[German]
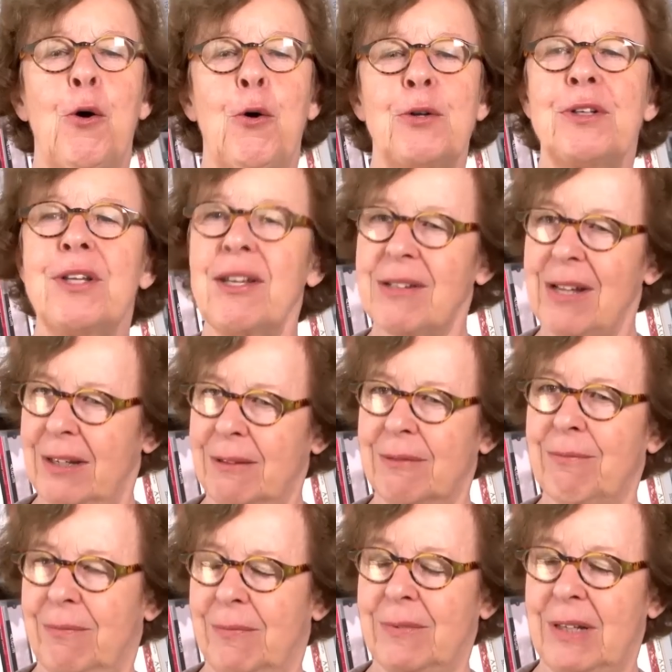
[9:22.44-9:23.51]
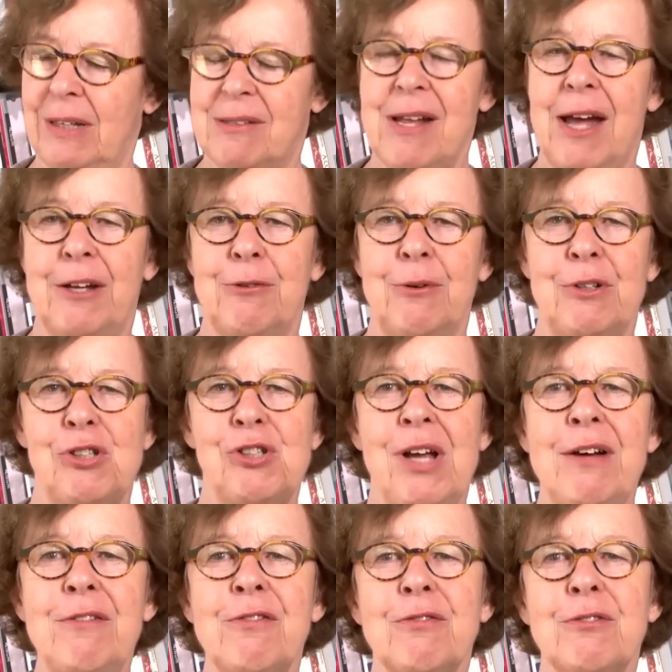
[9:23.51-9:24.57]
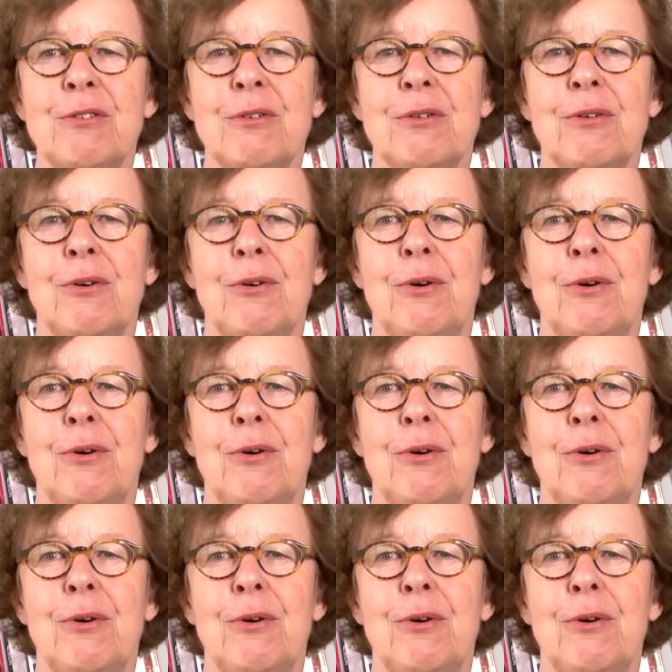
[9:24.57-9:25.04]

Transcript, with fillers: Und das hat die Zeitung geschafft.